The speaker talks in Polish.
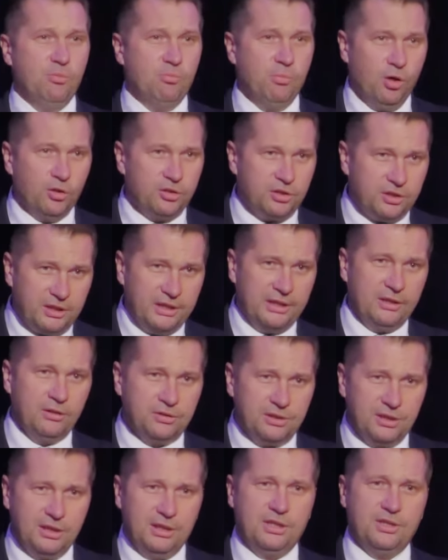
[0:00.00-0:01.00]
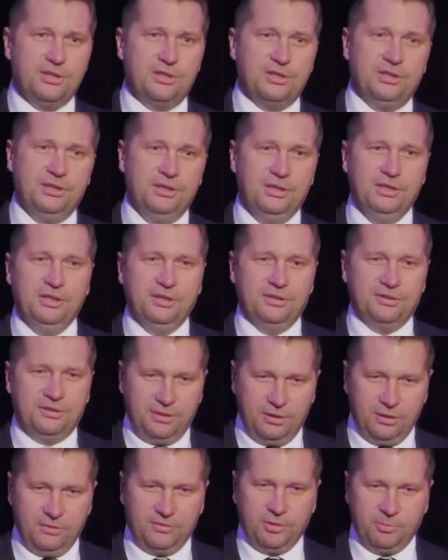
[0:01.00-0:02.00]
bo od tego za zależy
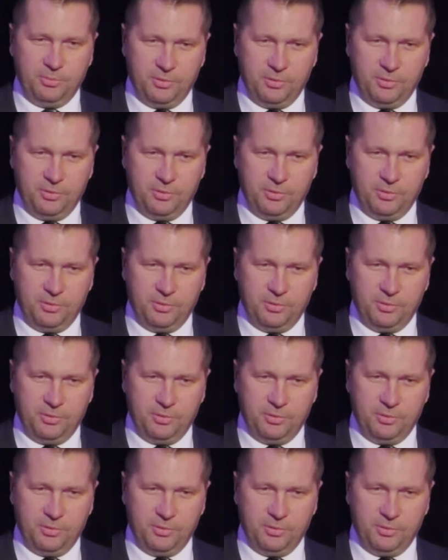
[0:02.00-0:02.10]
zdrowie